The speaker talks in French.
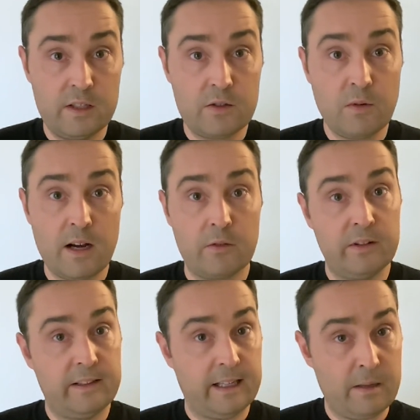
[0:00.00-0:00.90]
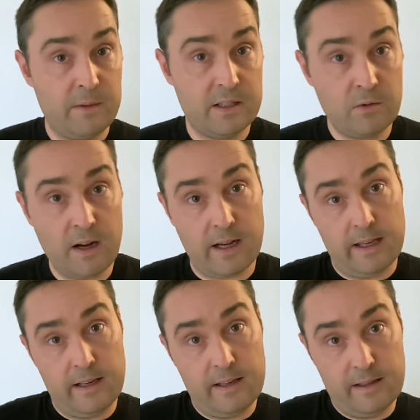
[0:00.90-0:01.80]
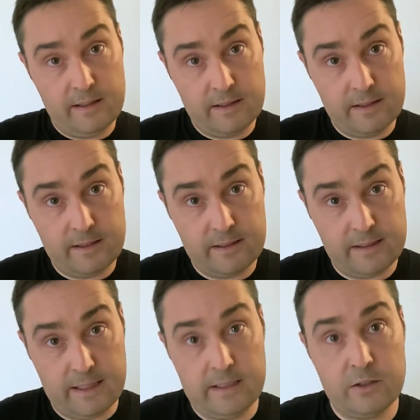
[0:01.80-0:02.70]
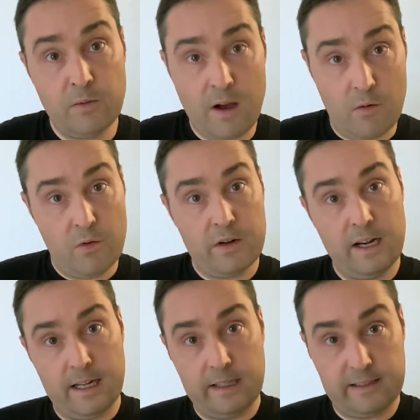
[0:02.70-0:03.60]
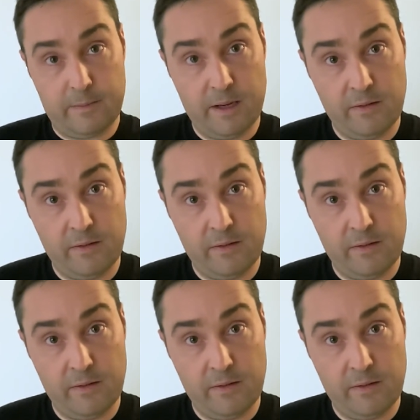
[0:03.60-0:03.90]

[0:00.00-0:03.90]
histoire, une terrible histoire, et cette histoire, au-delà de sa belle